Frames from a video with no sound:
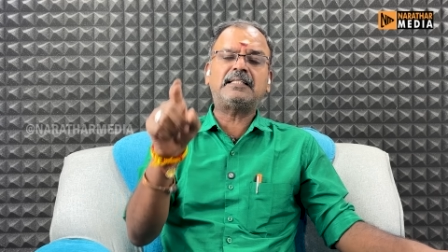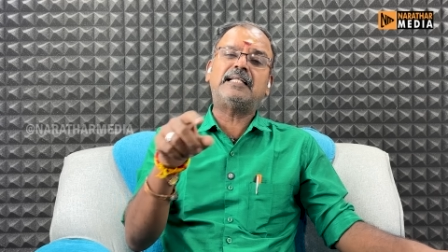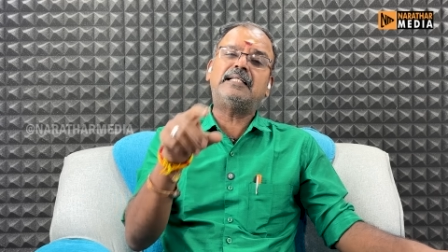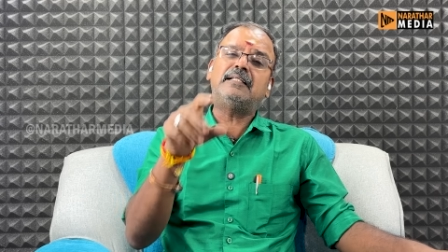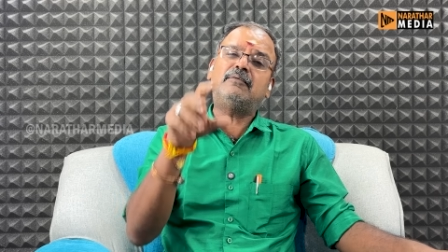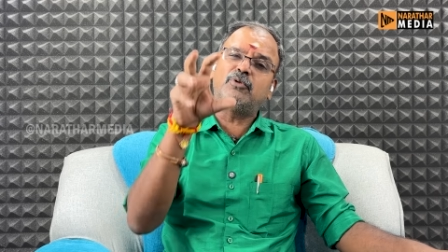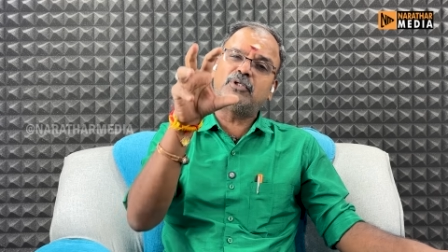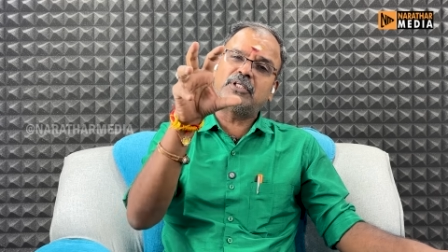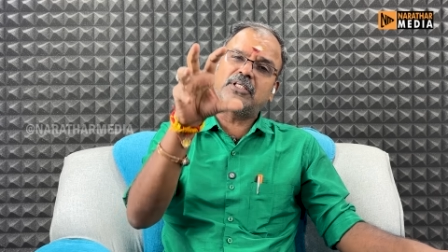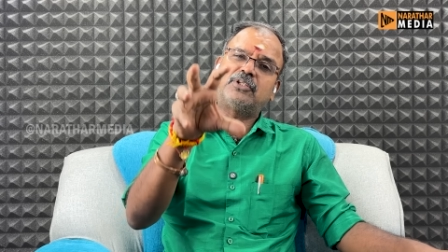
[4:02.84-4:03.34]

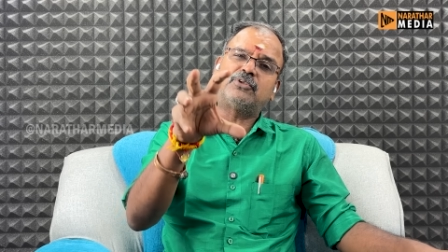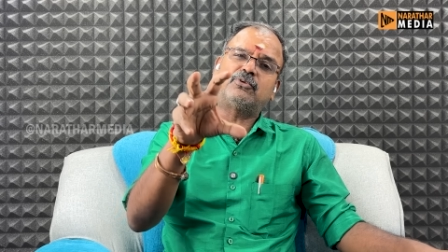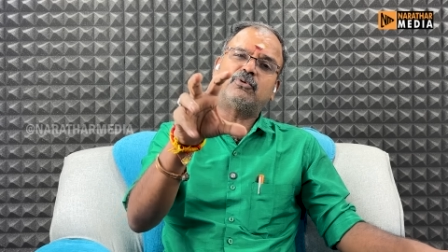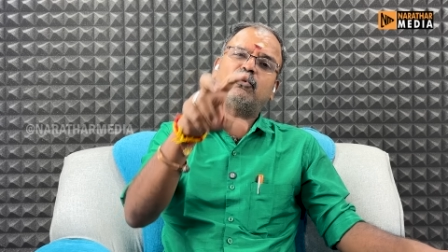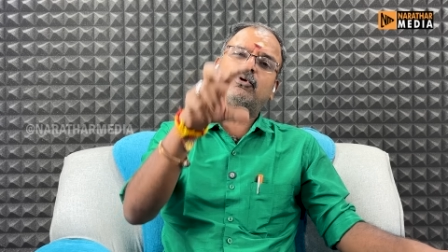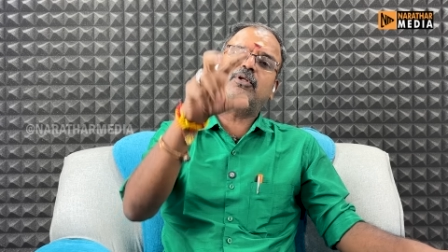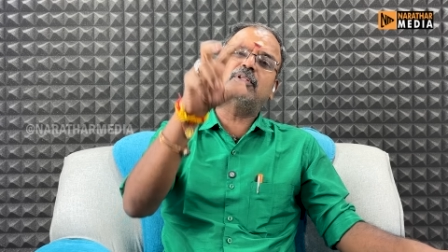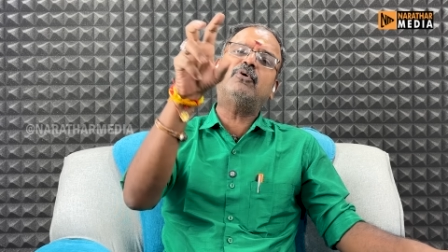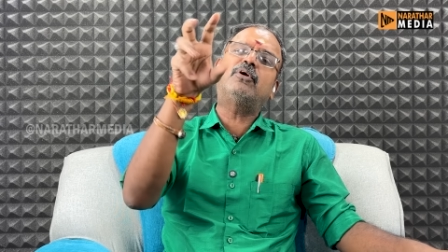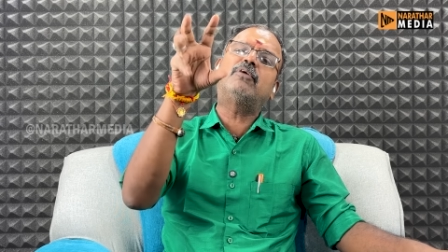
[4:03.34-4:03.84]
தனி
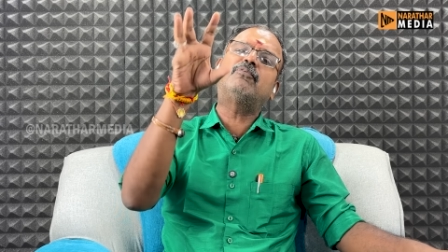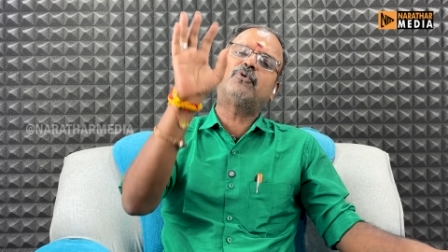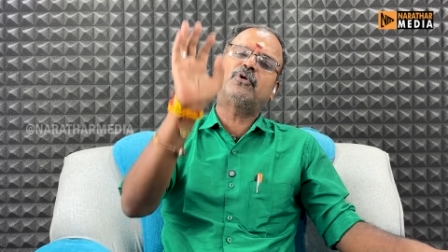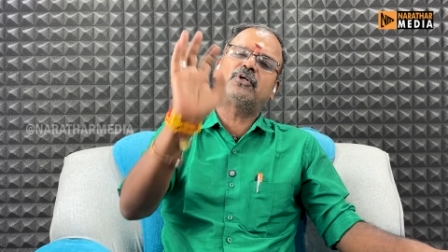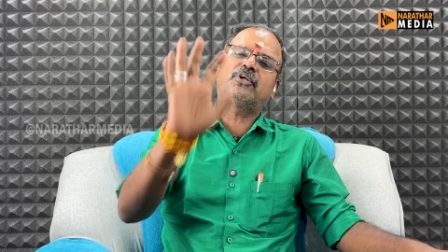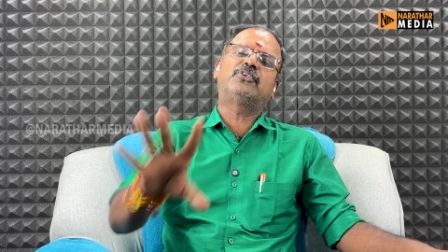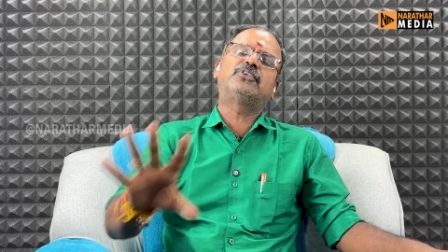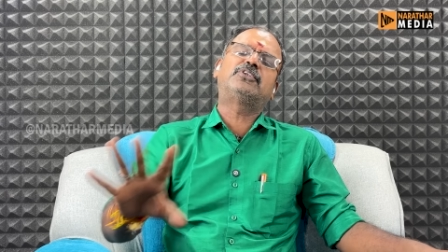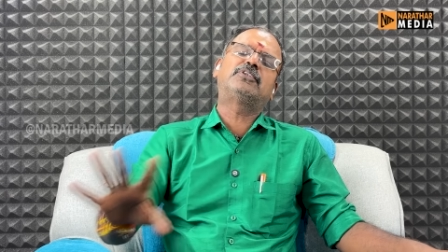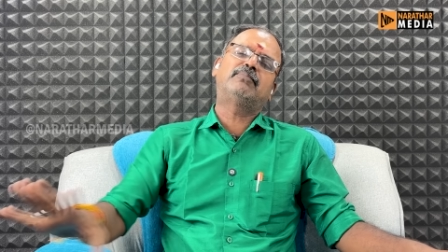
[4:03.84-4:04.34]
முக்கியத்துவம் கொடுத்து ஒரு
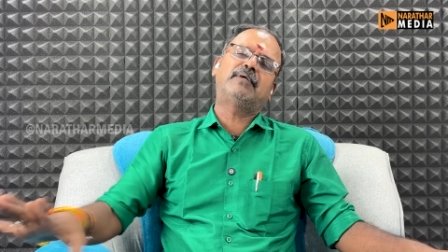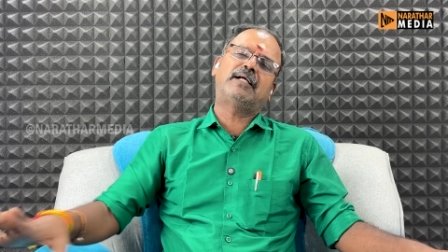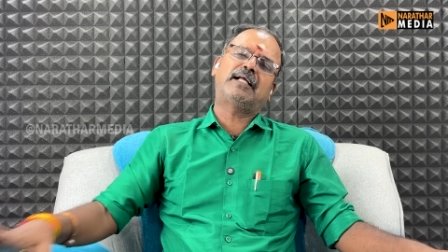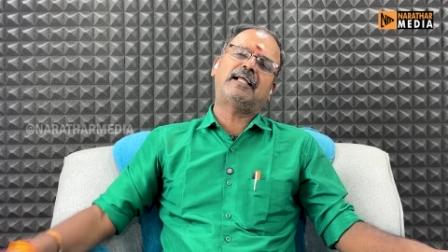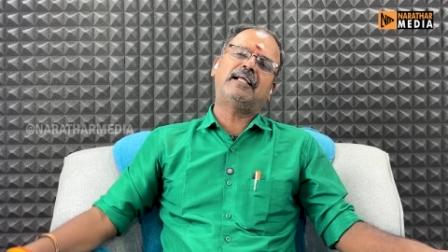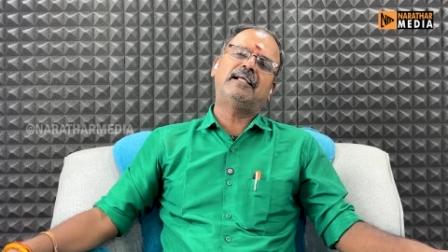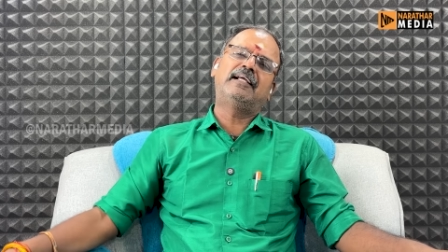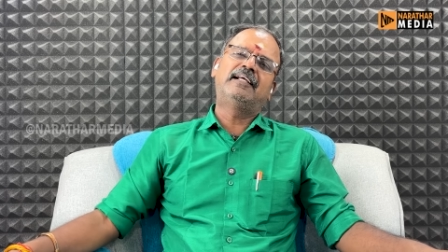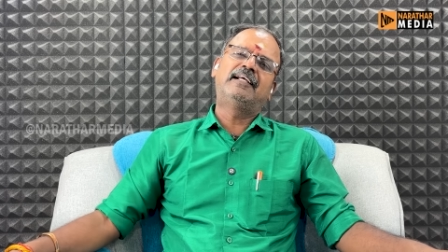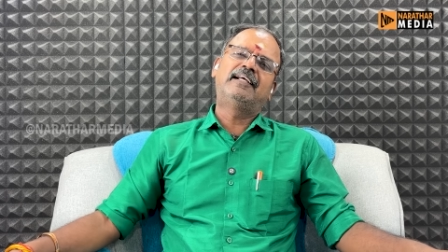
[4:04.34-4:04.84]
ஃபோட்டோ வச்சுருப்பாங்க